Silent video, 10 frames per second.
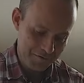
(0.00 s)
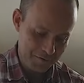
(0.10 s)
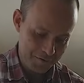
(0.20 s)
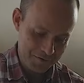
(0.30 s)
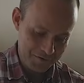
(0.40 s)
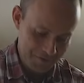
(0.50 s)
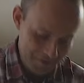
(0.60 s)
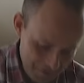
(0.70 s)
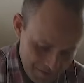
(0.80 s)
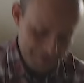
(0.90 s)
von
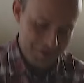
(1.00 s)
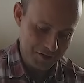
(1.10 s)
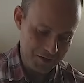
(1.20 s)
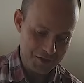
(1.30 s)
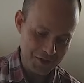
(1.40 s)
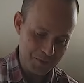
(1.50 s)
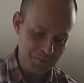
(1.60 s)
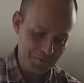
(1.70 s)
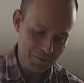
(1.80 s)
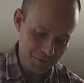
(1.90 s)
äh, Tschetschenen
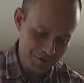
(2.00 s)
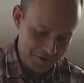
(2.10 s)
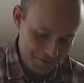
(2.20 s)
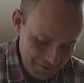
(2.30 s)
bewohnt.